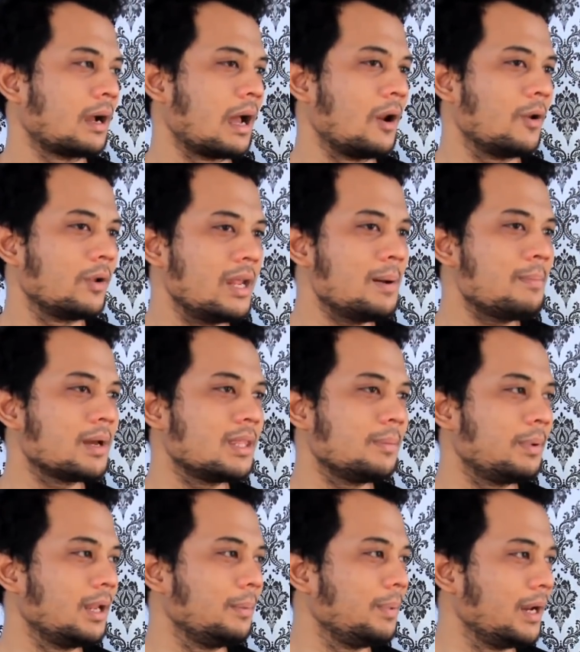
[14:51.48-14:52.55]
kalau dia
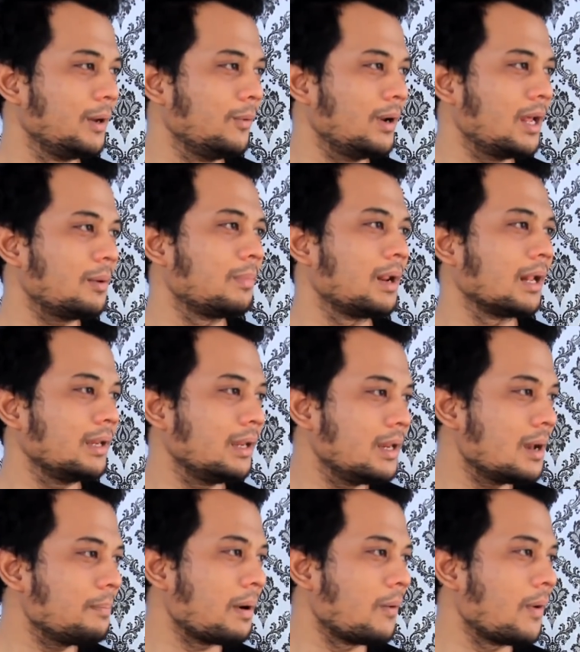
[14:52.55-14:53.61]
masih pilih-pilih ular berarti
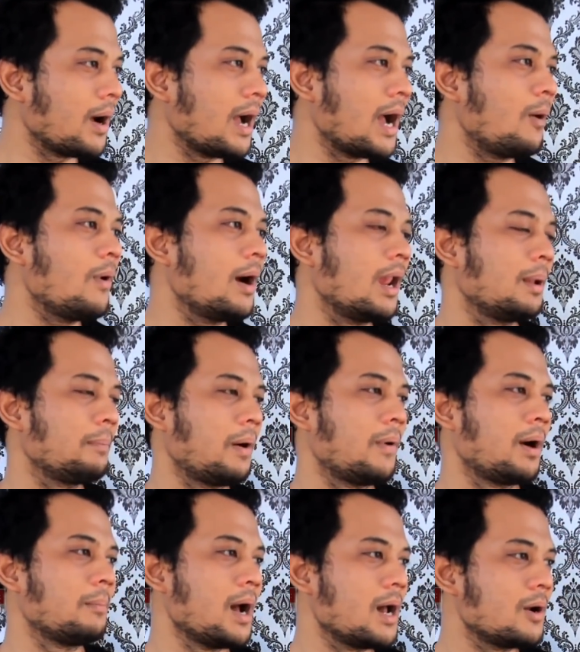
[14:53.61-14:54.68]
dia pawang awal
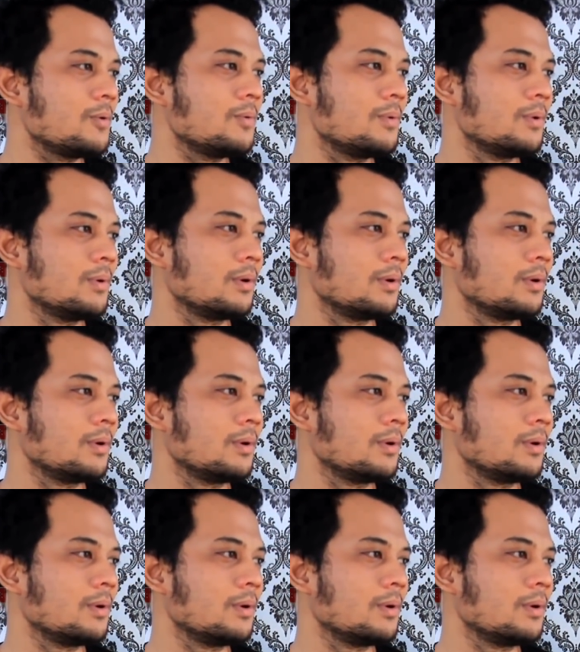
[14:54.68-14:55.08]
pawang baru